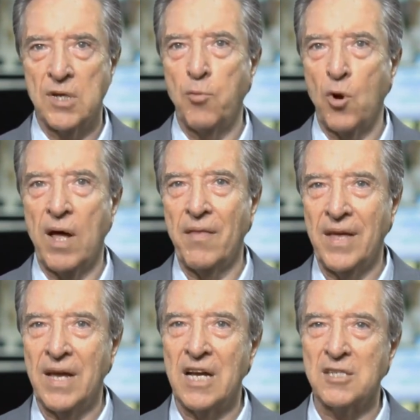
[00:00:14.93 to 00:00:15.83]
época
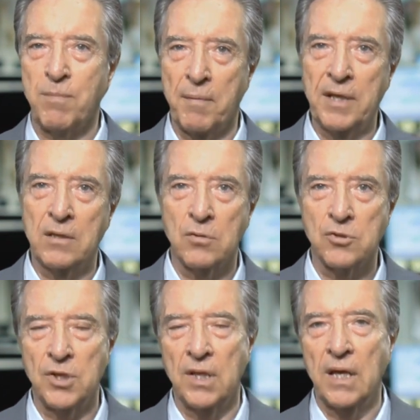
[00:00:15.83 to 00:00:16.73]
de
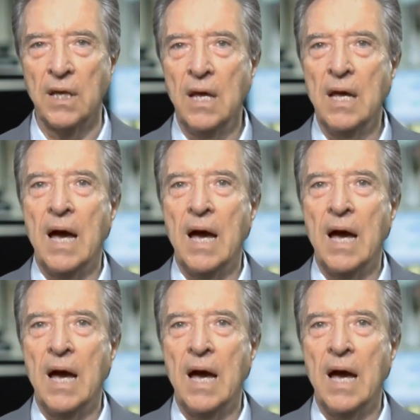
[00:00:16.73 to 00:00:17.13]
aspavientos y de